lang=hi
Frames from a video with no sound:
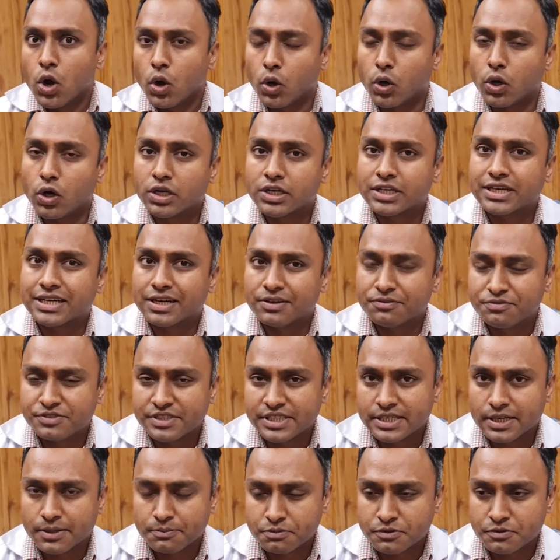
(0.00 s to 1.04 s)
और कफ
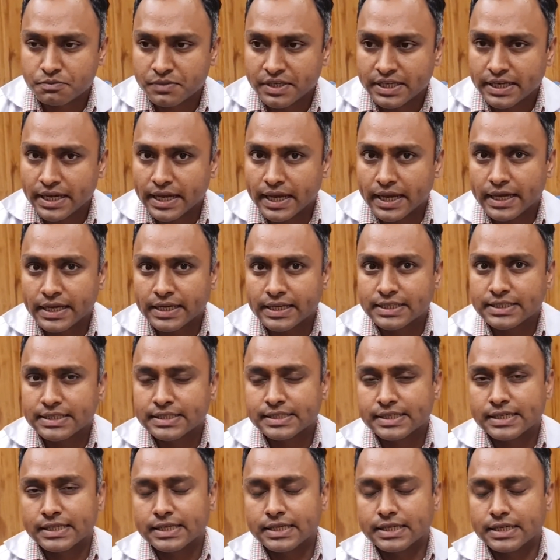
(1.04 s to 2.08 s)
सिरप्स में क्या है कि
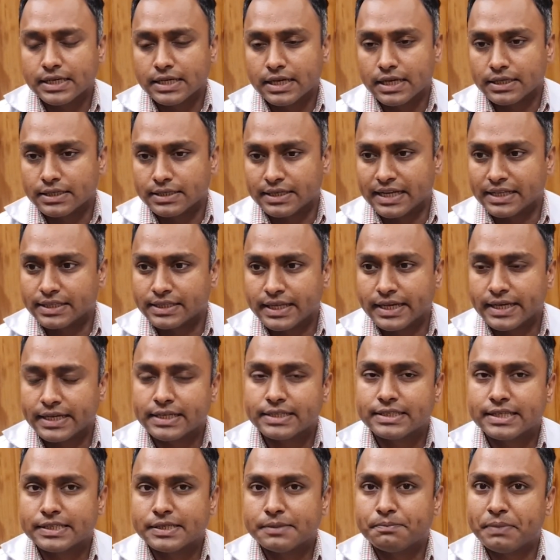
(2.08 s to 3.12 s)
जैसे रहता है कि
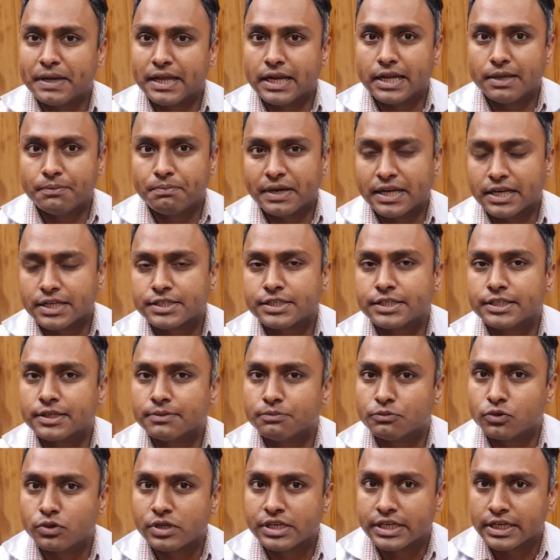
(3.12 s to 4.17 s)
जैसे पहले
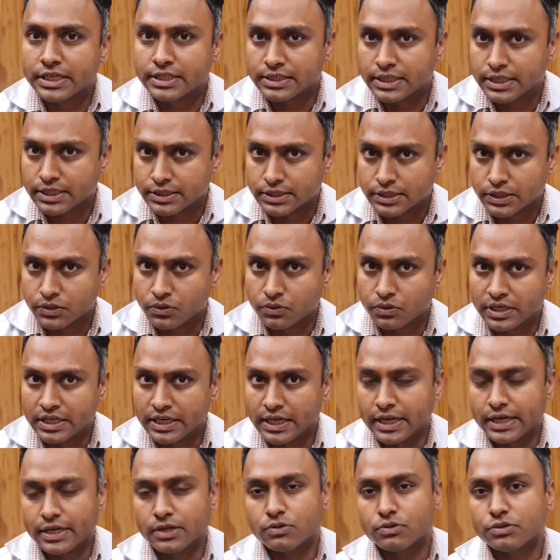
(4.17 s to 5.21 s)
पैरासीटामोल की एक दर्द की गोली
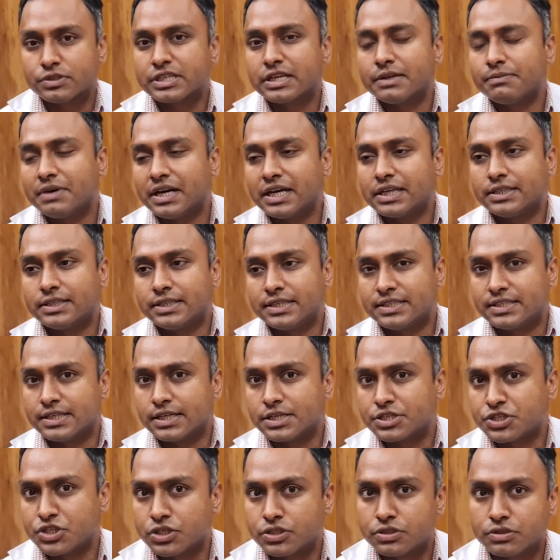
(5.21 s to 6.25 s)
आई उसके बाद
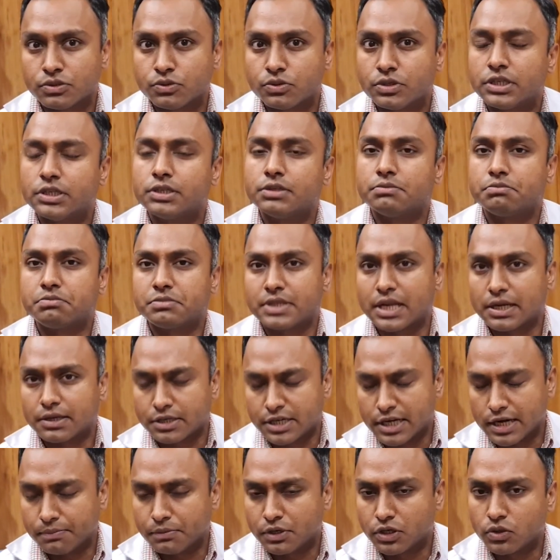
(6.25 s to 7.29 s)
रिसर्चेज हुई
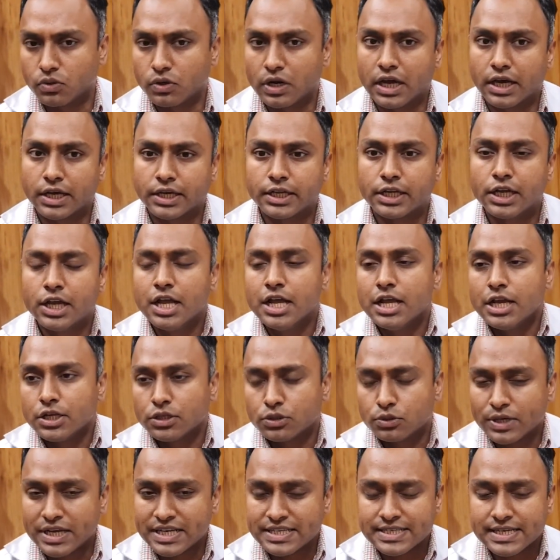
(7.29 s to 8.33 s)
ट्रामाडोल आ गई
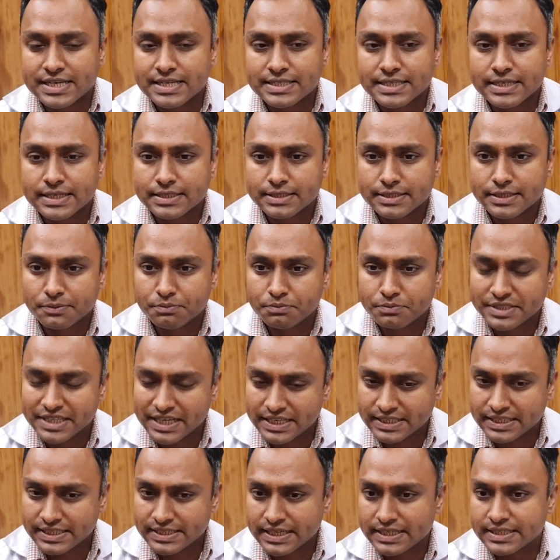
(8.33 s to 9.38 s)
तो ऐसे ऐसे जब
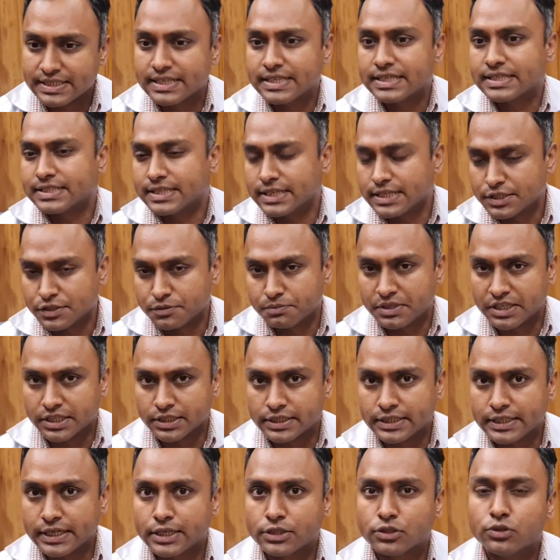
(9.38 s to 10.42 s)
जैसे जैसे रिसर्च
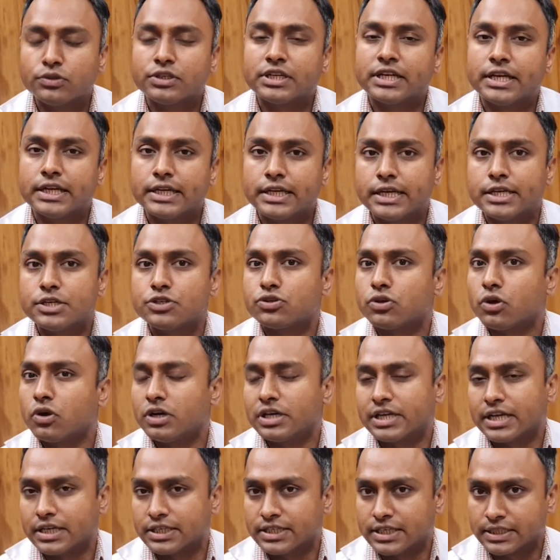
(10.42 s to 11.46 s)
बढ़ती है तो नए नए
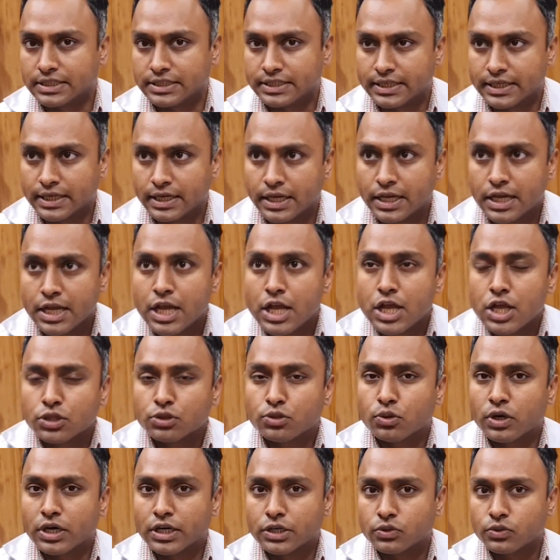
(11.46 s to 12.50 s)
सॉल्ट आ जाते हैं तो
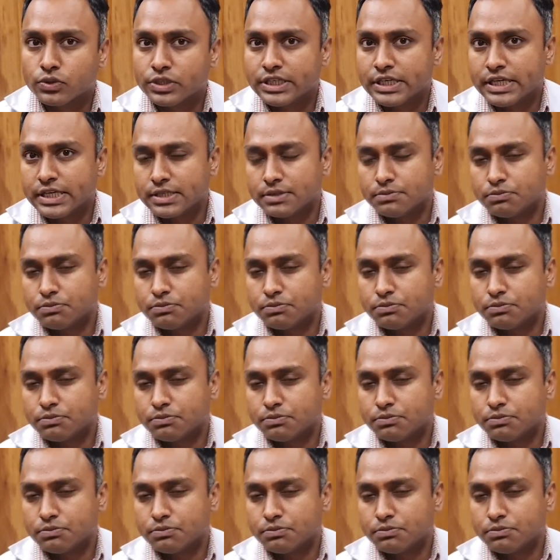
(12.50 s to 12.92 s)
हर कोई ये